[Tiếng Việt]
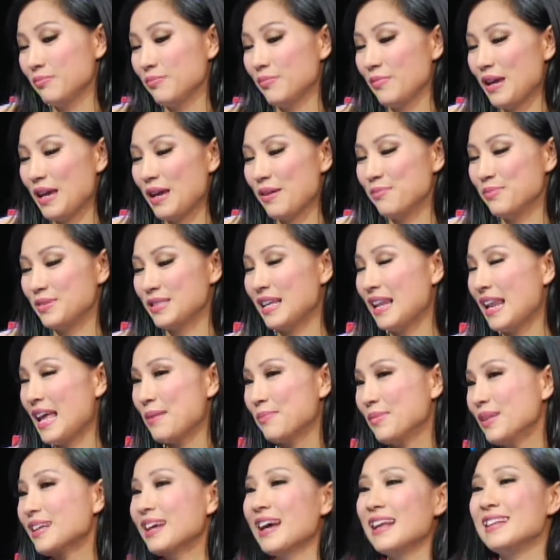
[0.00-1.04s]
em sẽ
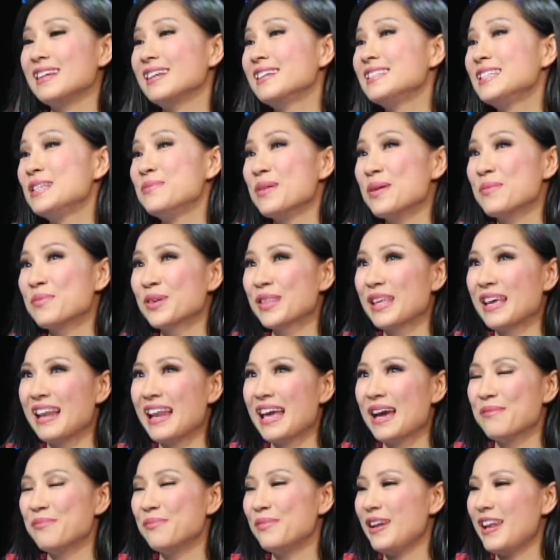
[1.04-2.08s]
làm tất cả những cái gì mà em có thể
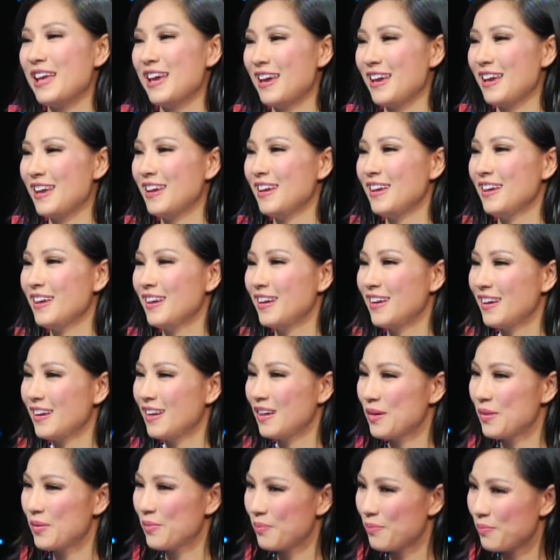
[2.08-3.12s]
làm để
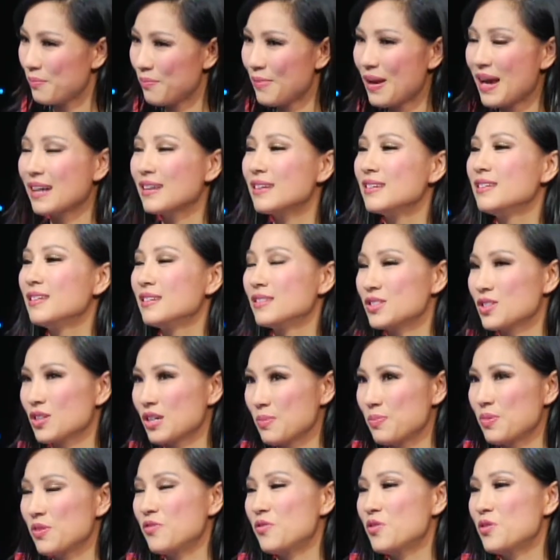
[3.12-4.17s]
mang được cho
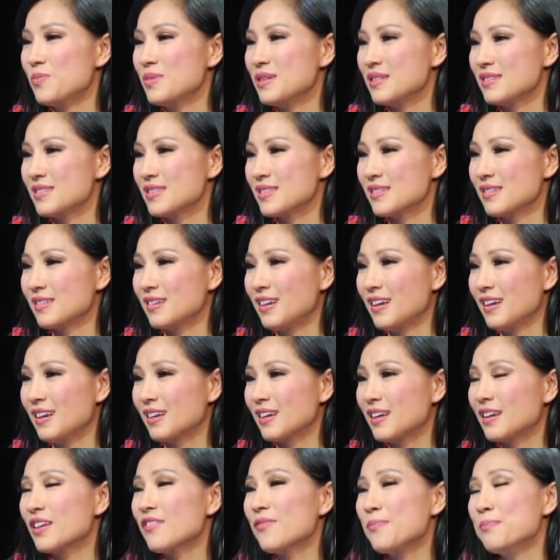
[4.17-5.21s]
cái performance,
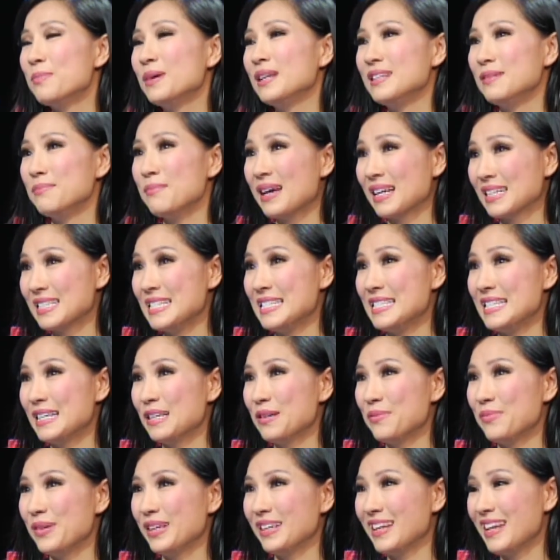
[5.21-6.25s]
cái màn trình diễn
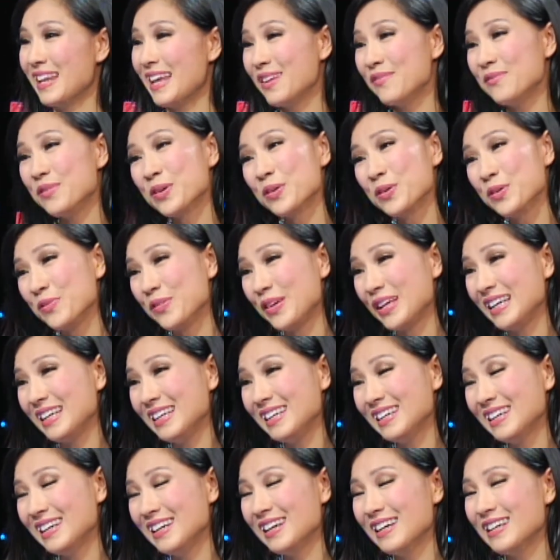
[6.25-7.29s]
của mình nó đến với quý vị.
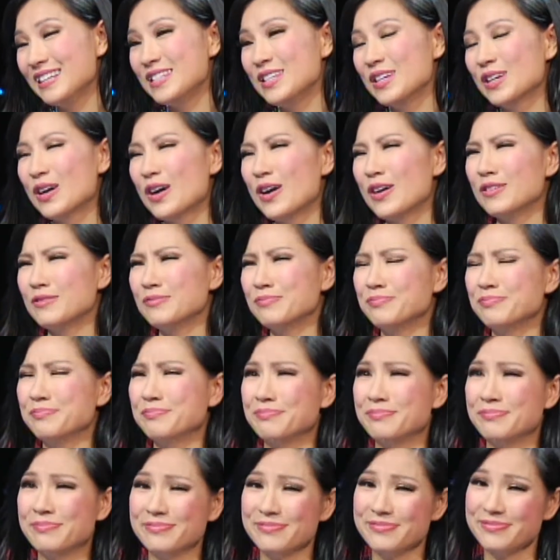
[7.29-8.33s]
Chứ còn
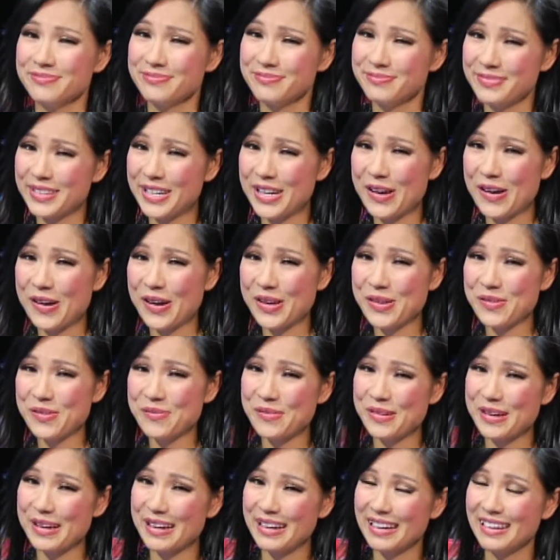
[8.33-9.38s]
mà nói
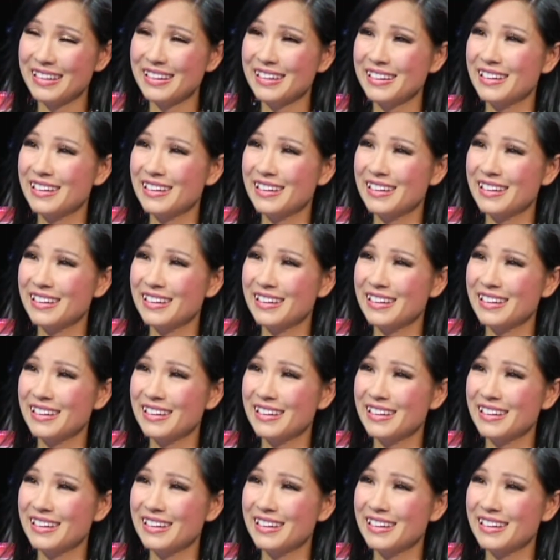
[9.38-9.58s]
mà